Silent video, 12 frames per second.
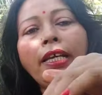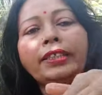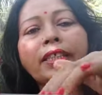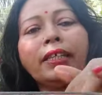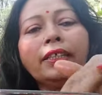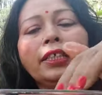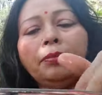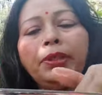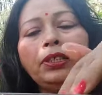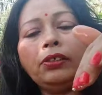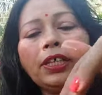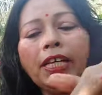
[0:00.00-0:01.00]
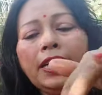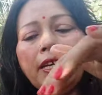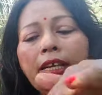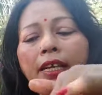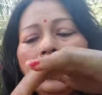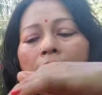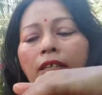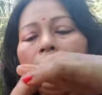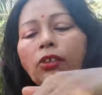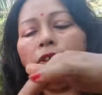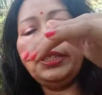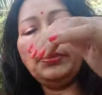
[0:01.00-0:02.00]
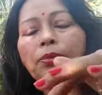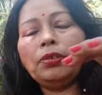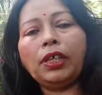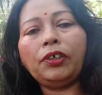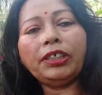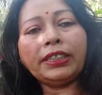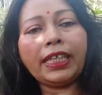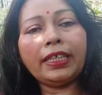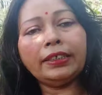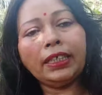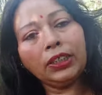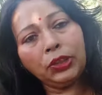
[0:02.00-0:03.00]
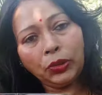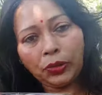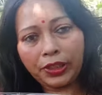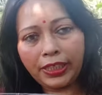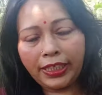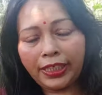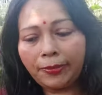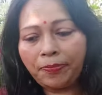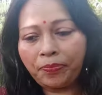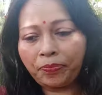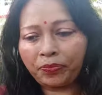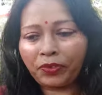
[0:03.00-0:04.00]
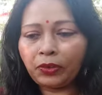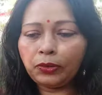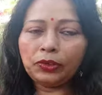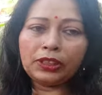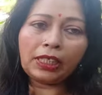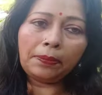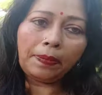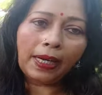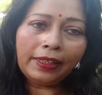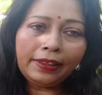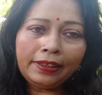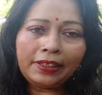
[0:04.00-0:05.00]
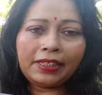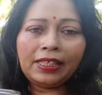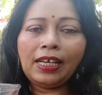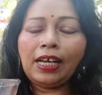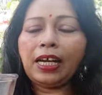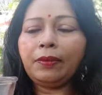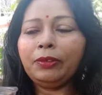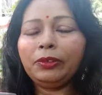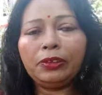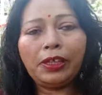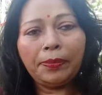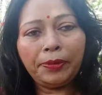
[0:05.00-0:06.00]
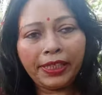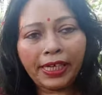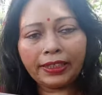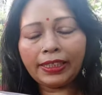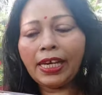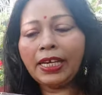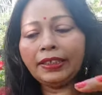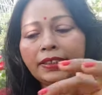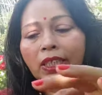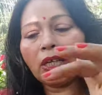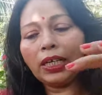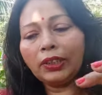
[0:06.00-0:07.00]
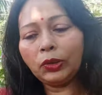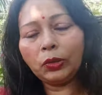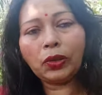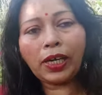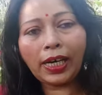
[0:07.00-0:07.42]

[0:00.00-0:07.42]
ऐसे करके भिगो के 24 फोर आवर्स ऐसे छोड़ देंगे उसके बाद आप लोगों को हम दिखाते हैं इसका जो